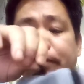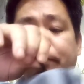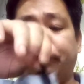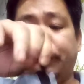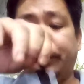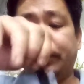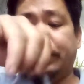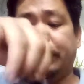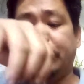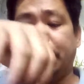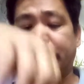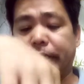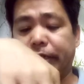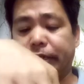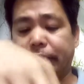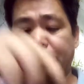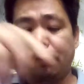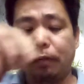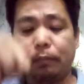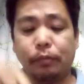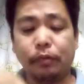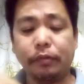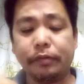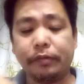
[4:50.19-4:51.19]
Pwede natin siya
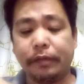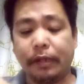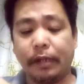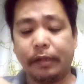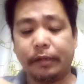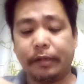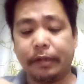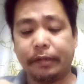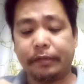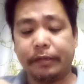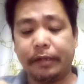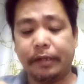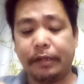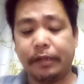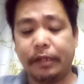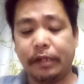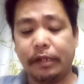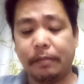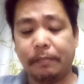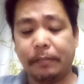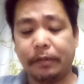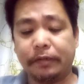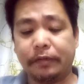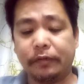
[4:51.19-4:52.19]
mabuksan kasi hindi
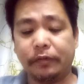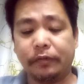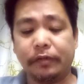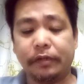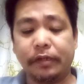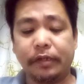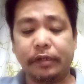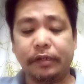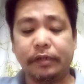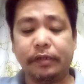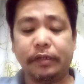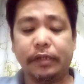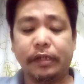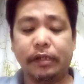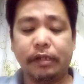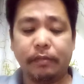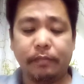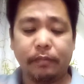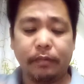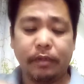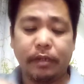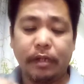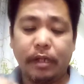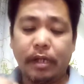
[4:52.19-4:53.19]
naman siya, hindi
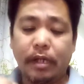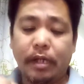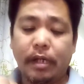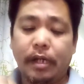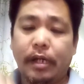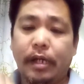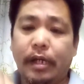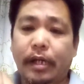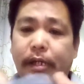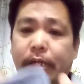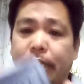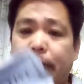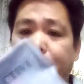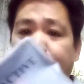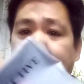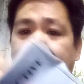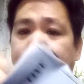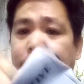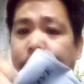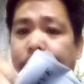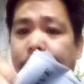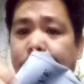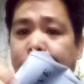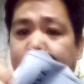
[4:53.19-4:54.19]
naman. Ayan po,
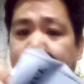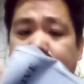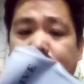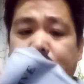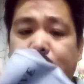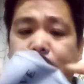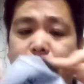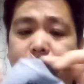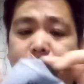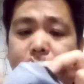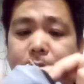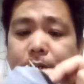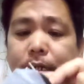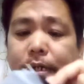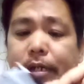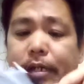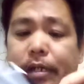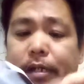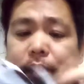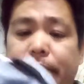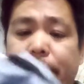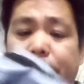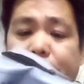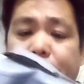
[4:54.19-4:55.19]
ang laman.